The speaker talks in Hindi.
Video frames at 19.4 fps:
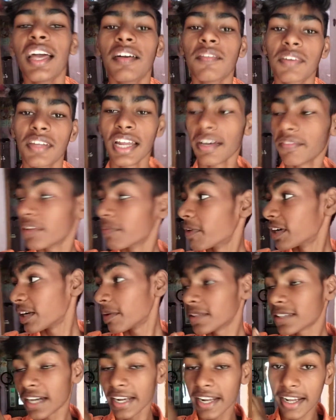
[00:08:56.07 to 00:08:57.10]
फिर अभी
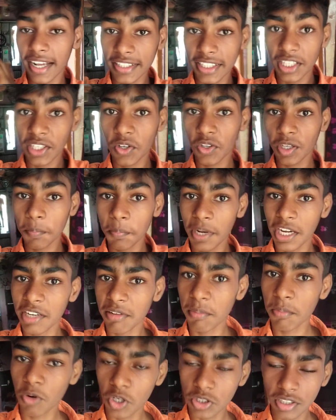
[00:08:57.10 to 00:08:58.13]
फटाफट खाना खाते हैं क्योंकि पेट
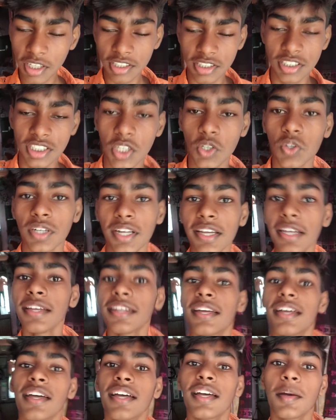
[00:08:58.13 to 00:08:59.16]
में बहुत दर्द सा हो रहा है
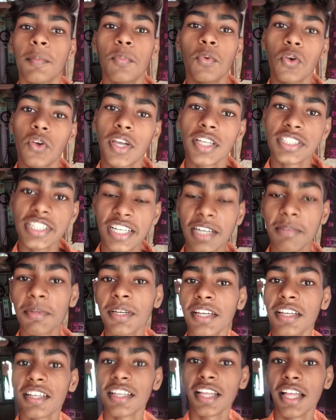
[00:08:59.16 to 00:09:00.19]
भूख के चक्कर में
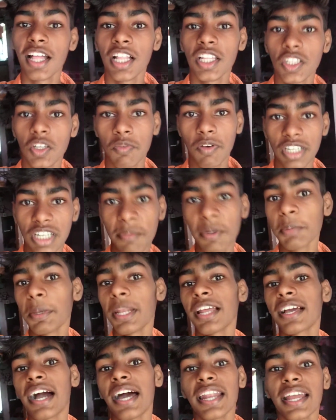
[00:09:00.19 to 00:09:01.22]
तो फटाफट
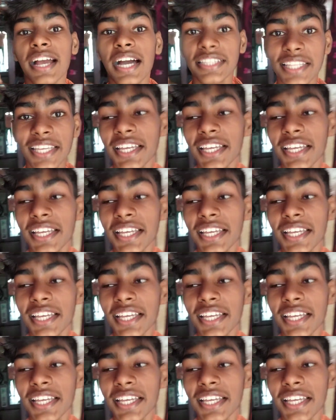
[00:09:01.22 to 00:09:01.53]
पहले खाना खाते